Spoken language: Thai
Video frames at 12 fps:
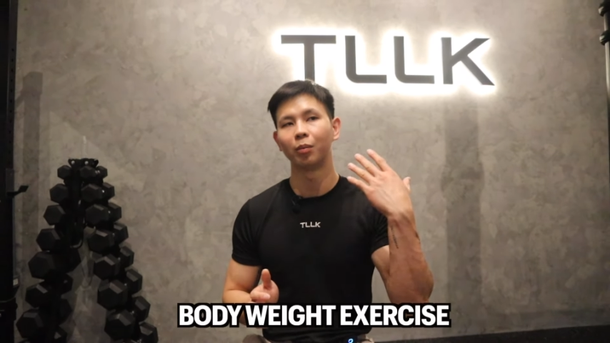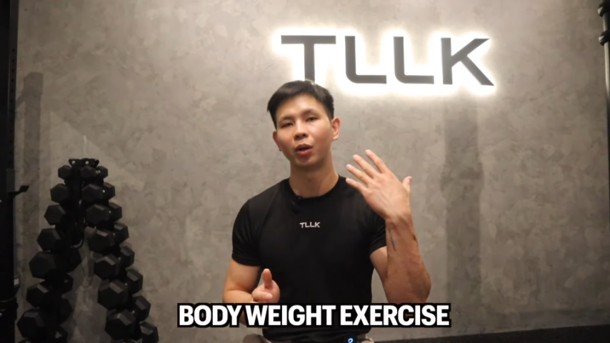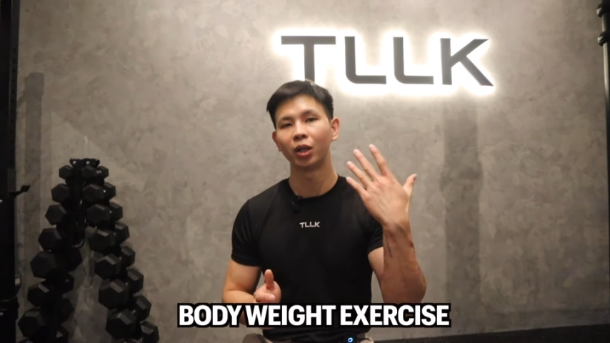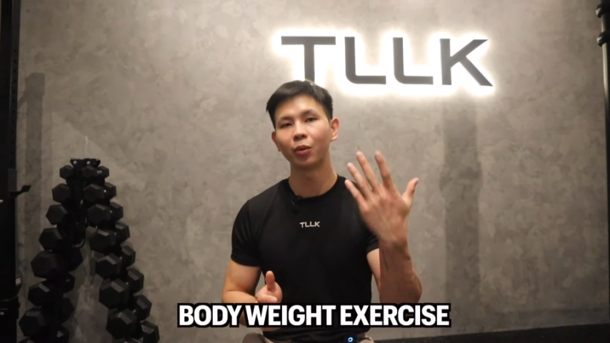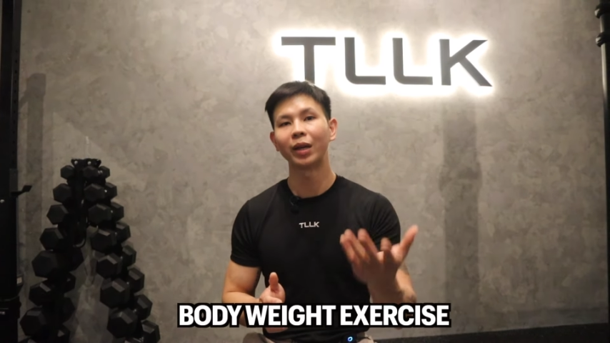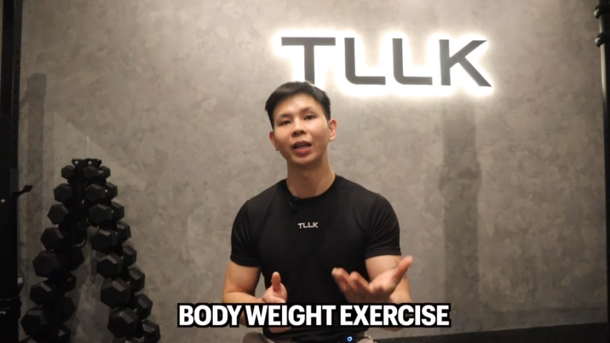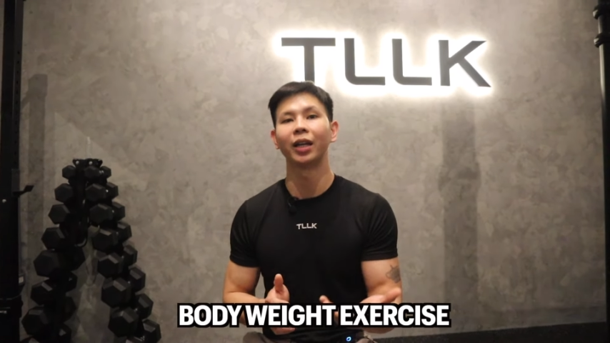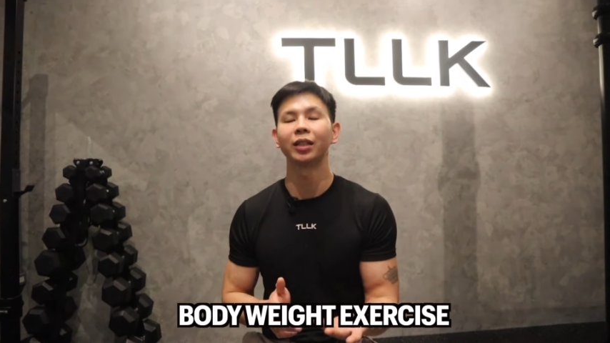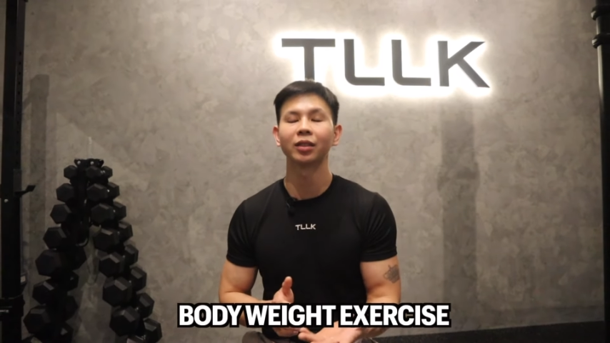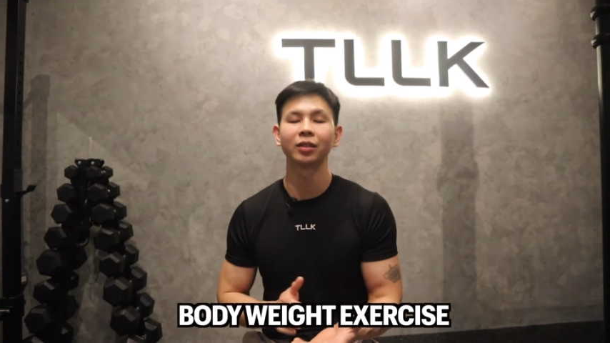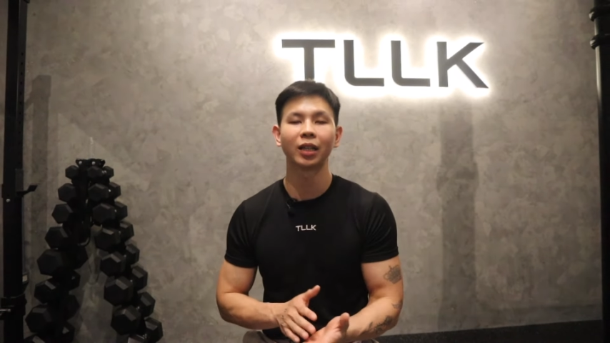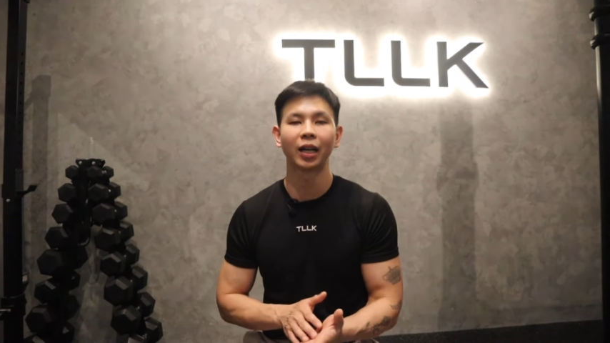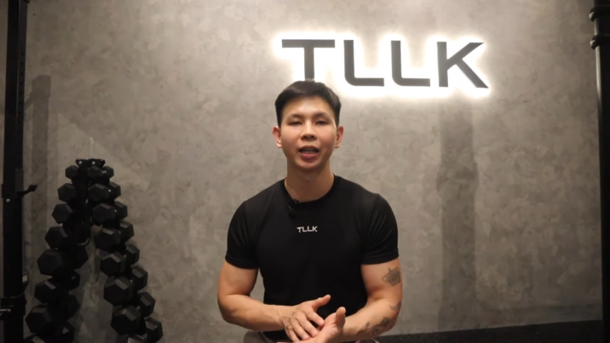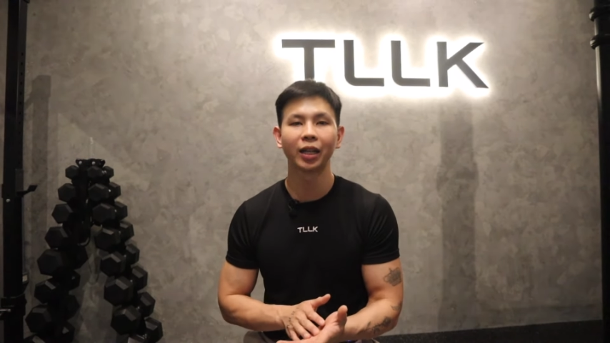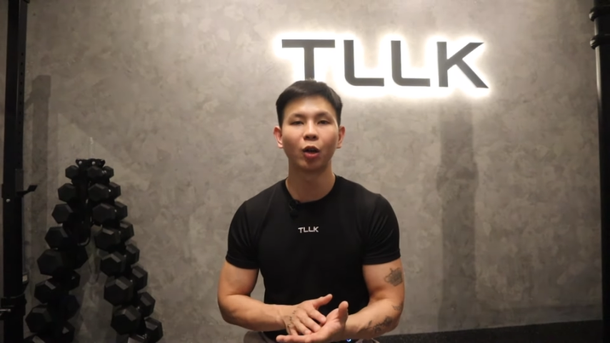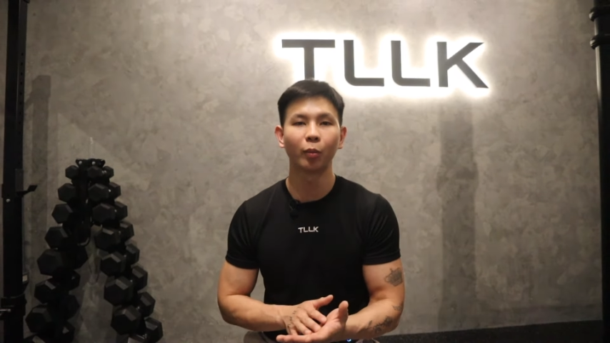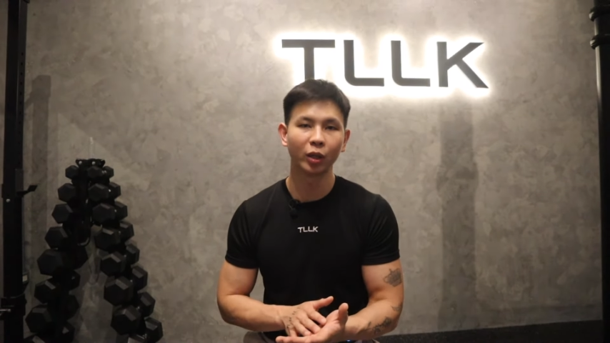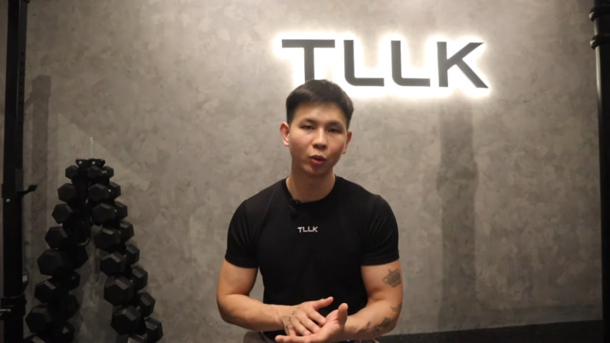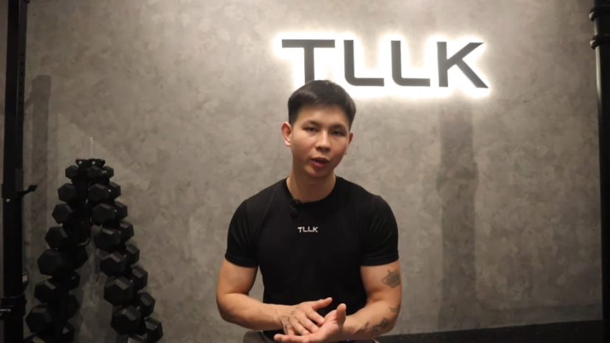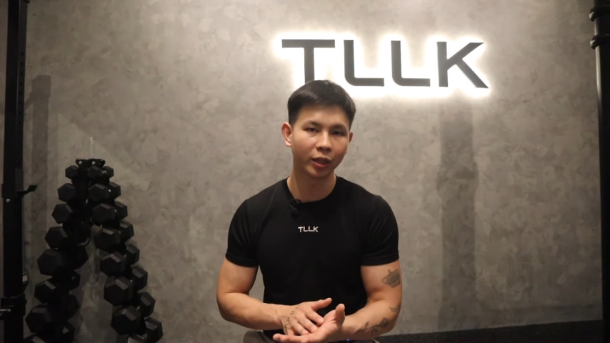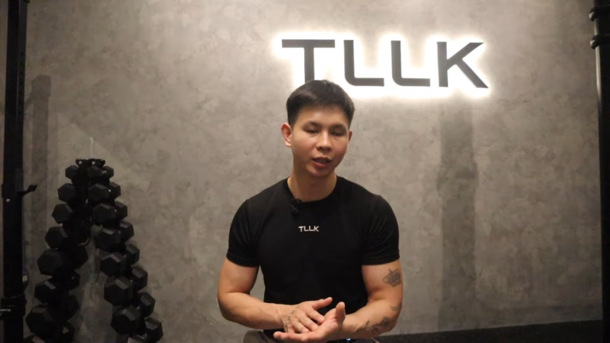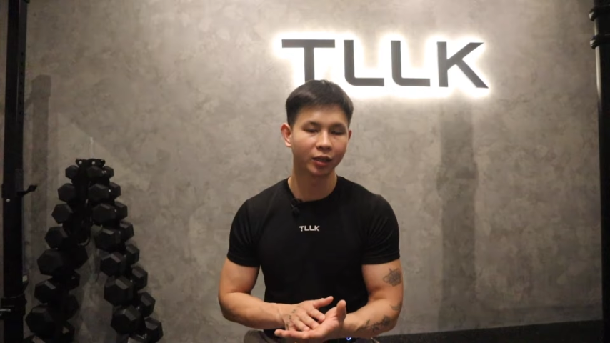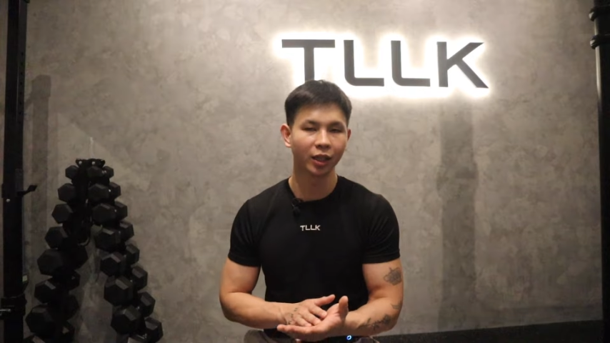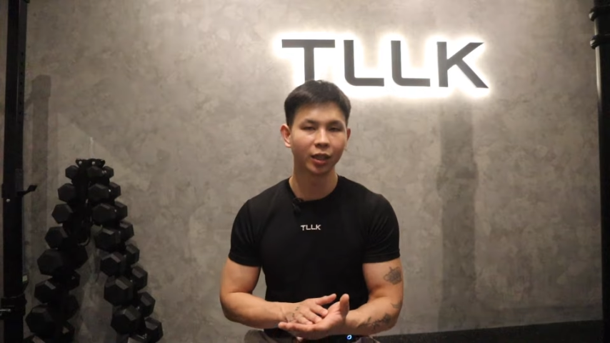body weight exercise เข้าไปด้วย
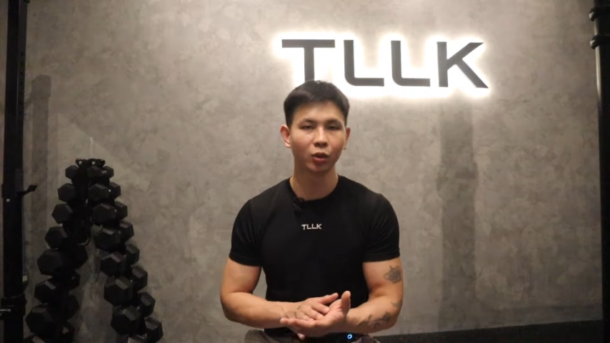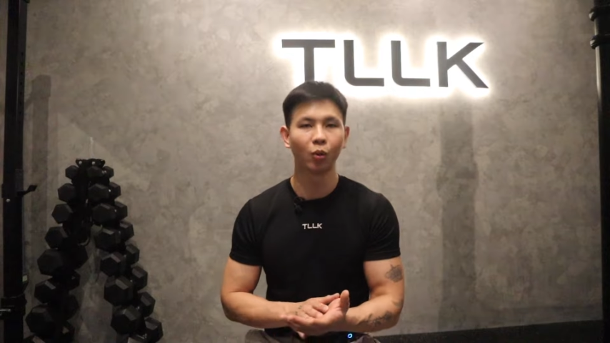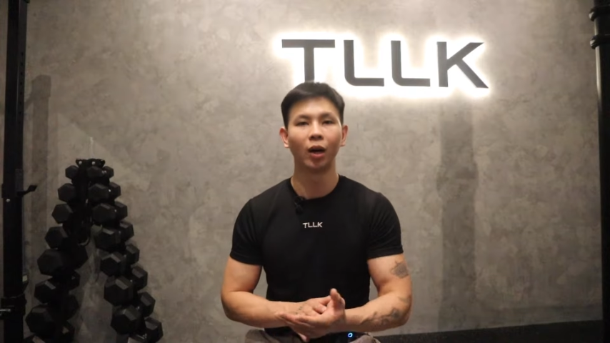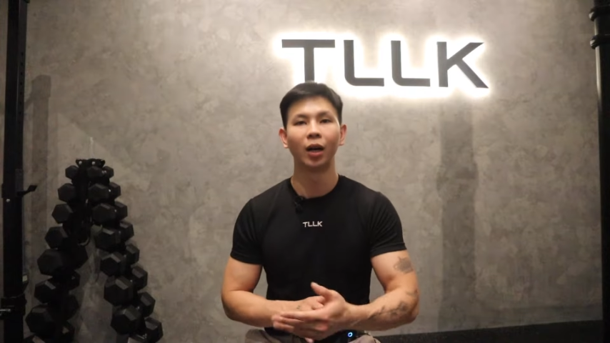อย่างเช่นตั